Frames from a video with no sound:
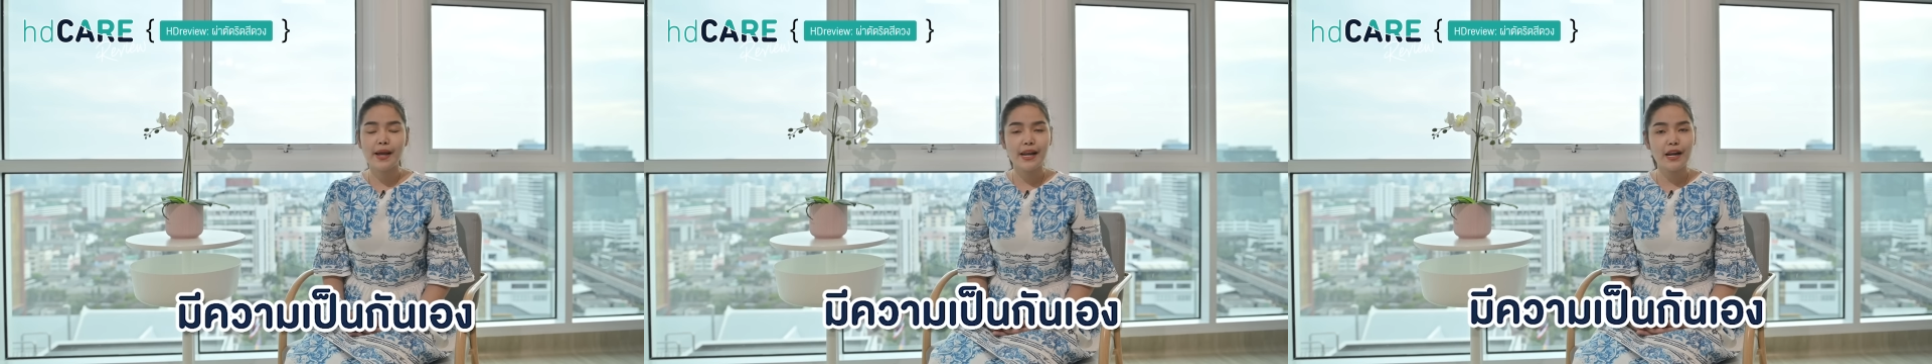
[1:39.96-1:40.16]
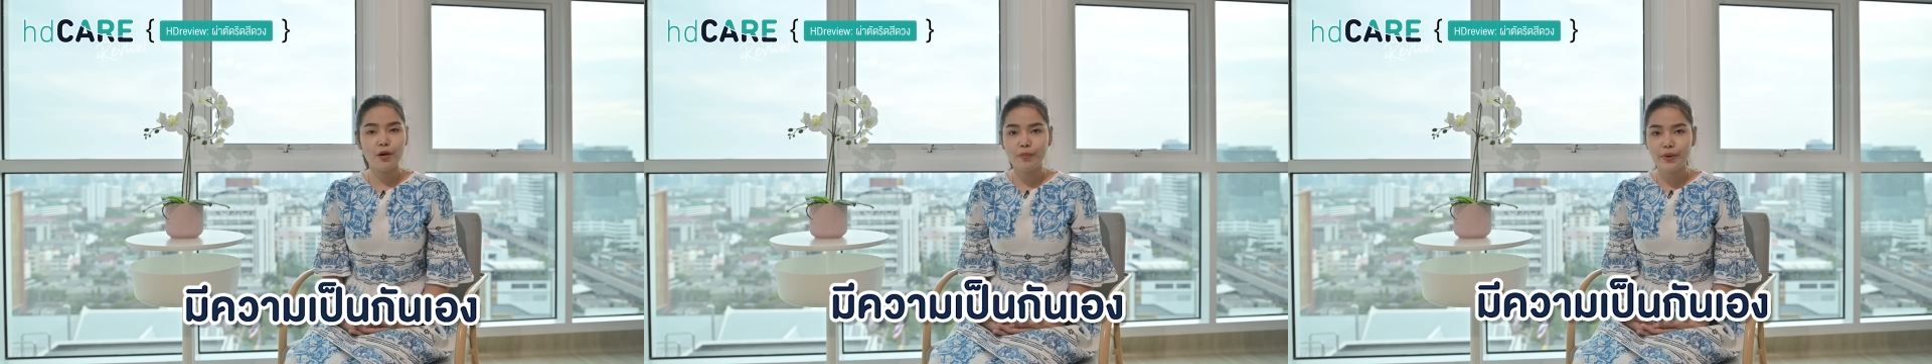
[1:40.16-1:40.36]

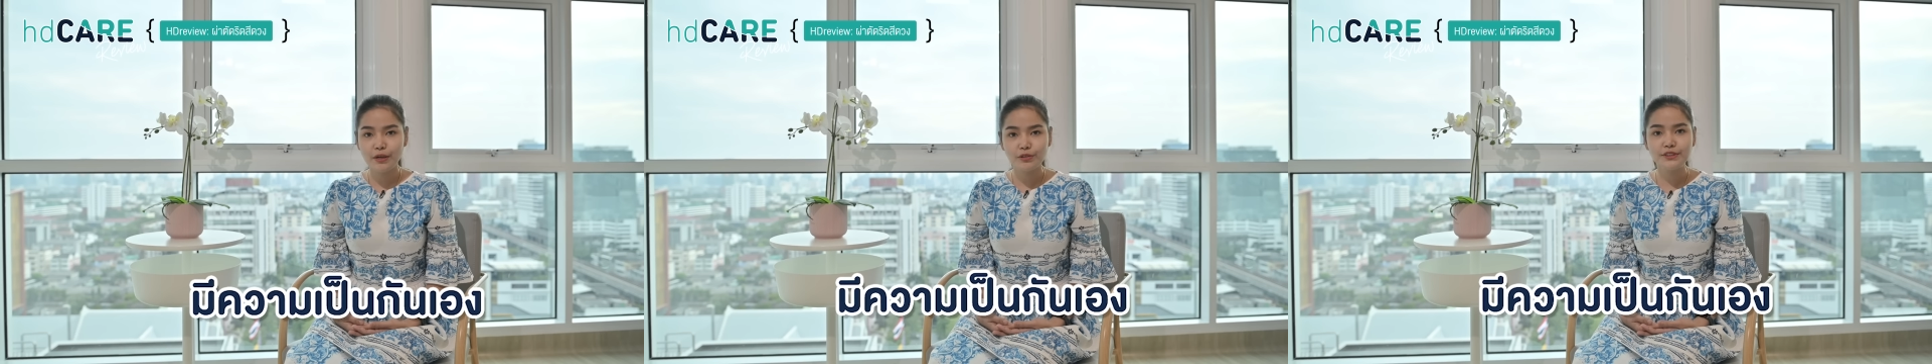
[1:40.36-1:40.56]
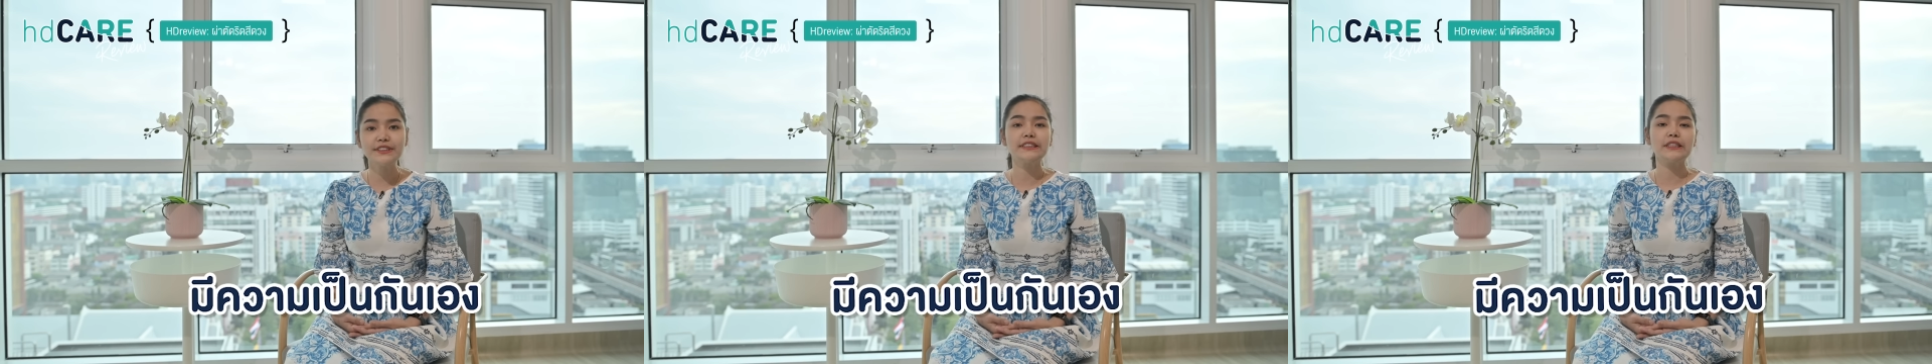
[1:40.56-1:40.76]
ให้เราไม่
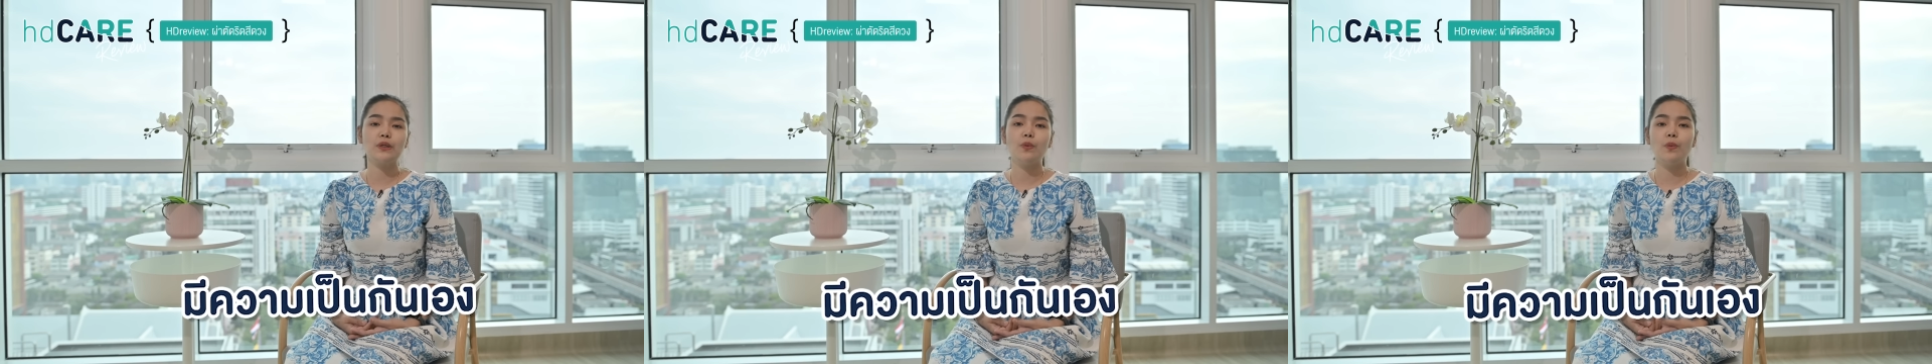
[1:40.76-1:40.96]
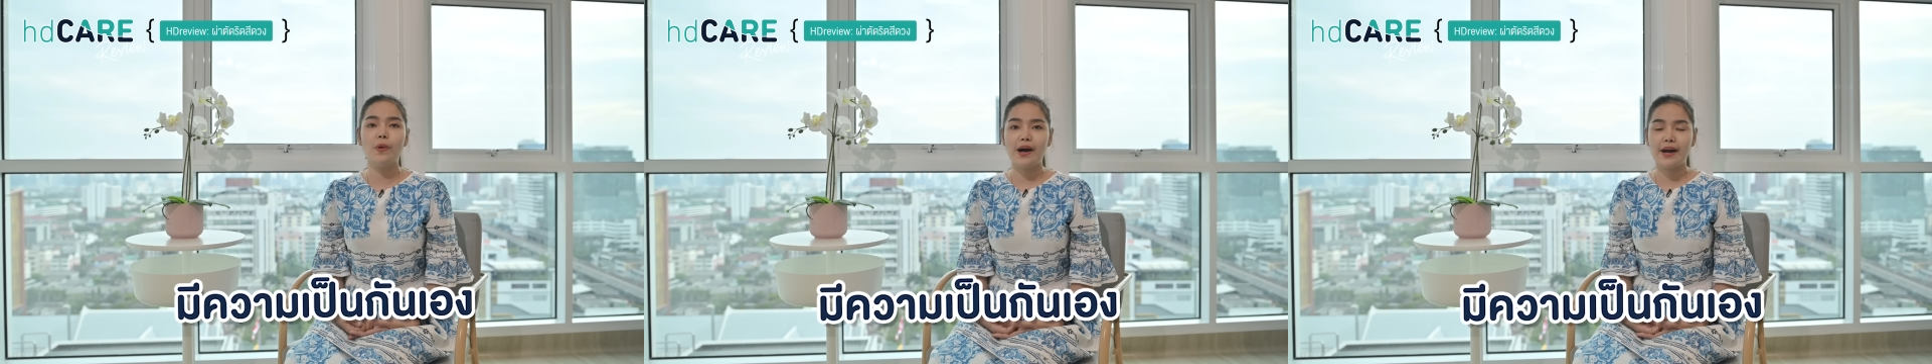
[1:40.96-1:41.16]
รู้สึก
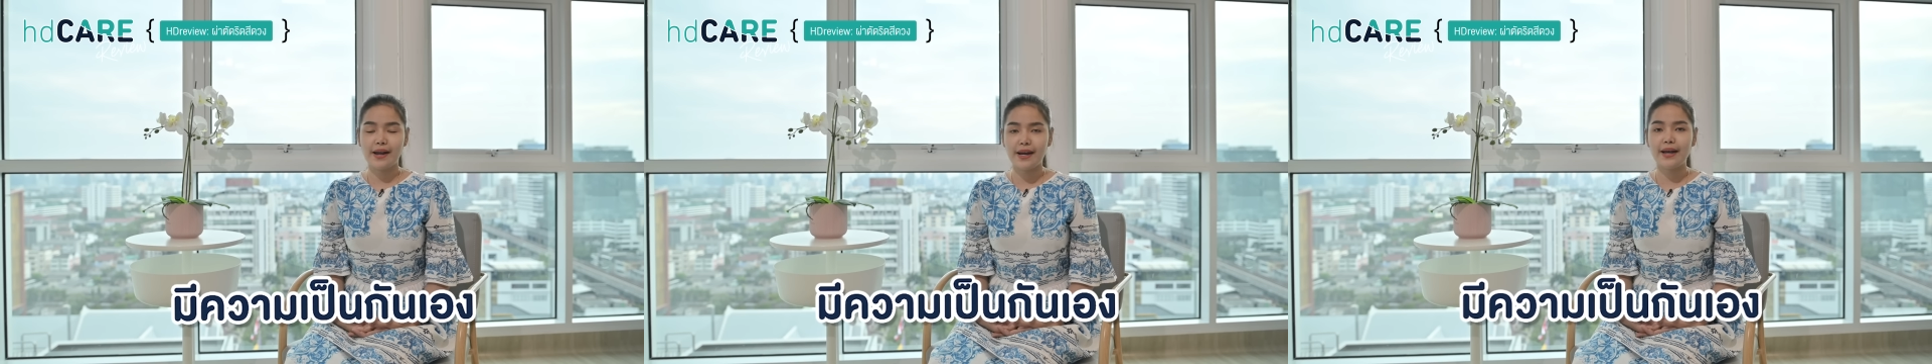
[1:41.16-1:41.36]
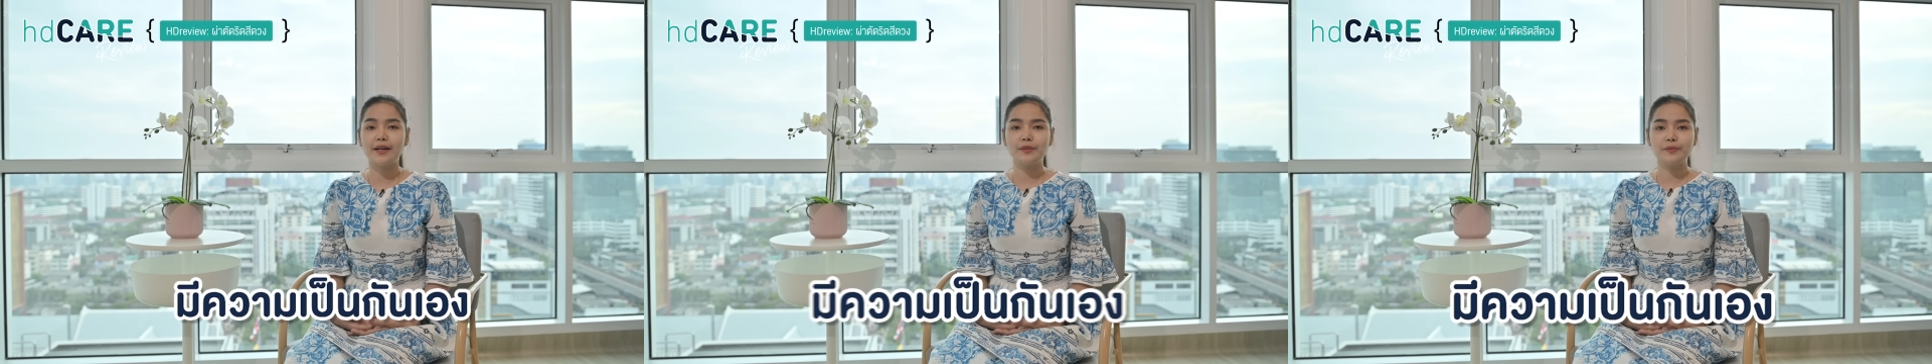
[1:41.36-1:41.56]
กลัว
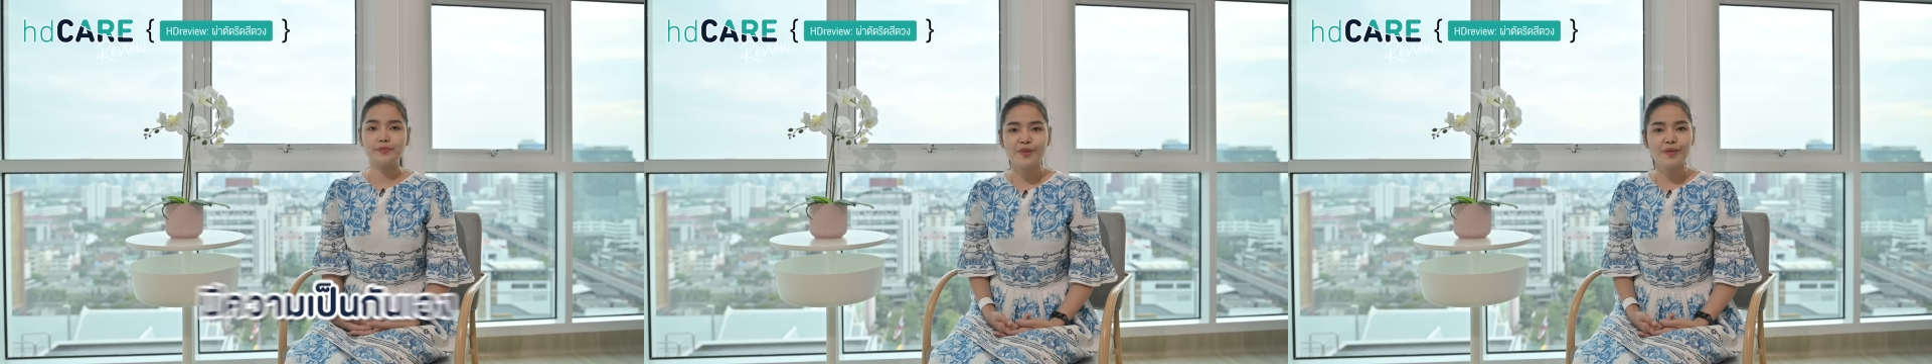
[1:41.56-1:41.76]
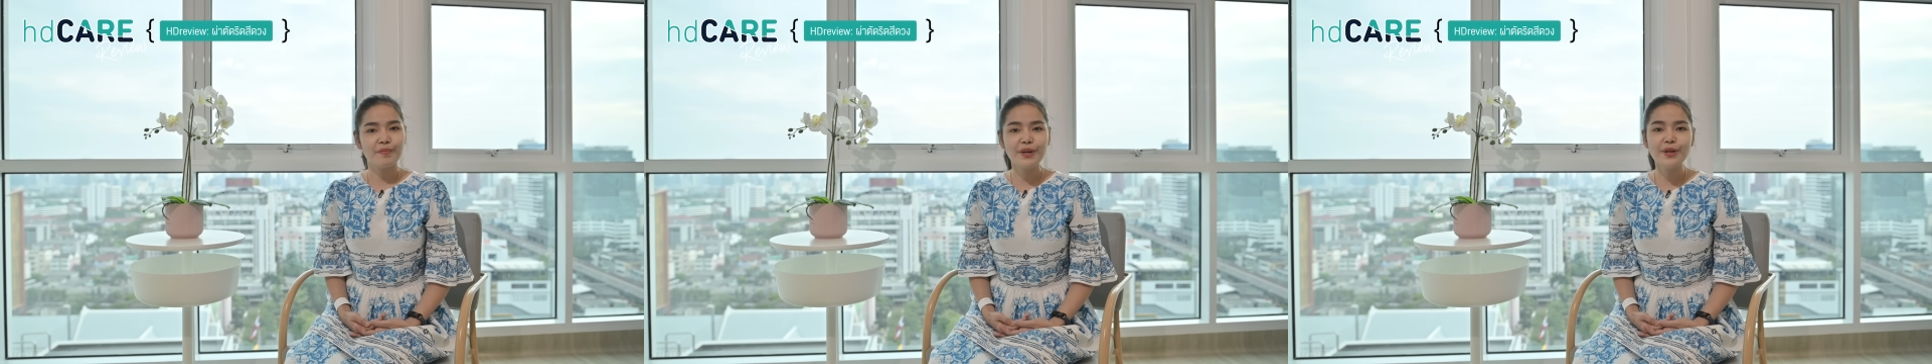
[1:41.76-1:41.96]
ค่ะ
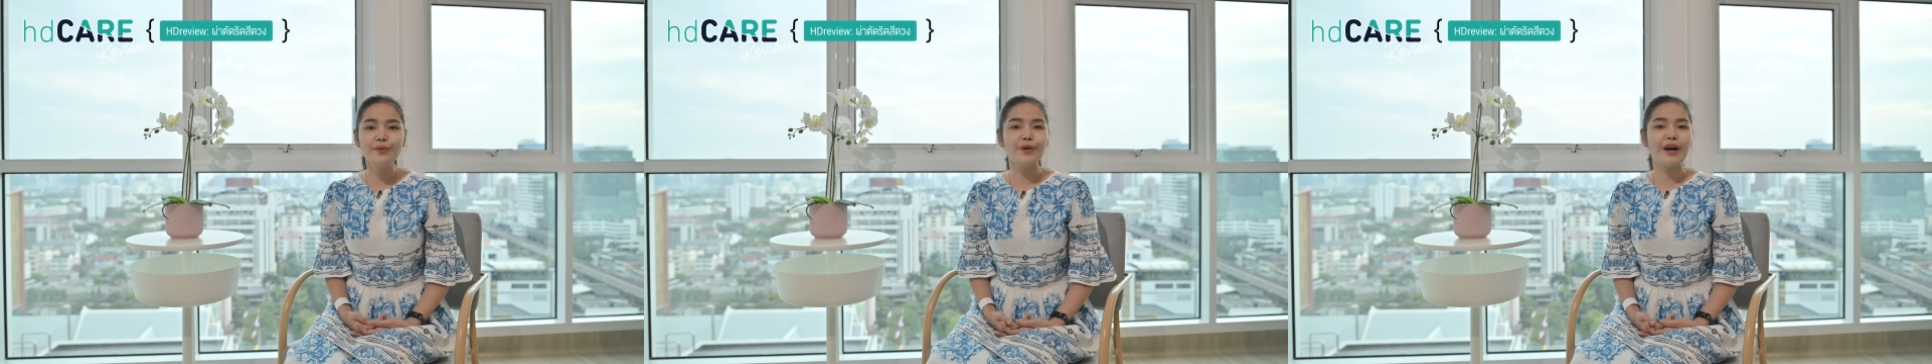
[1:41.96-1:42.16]
ไม่ดุ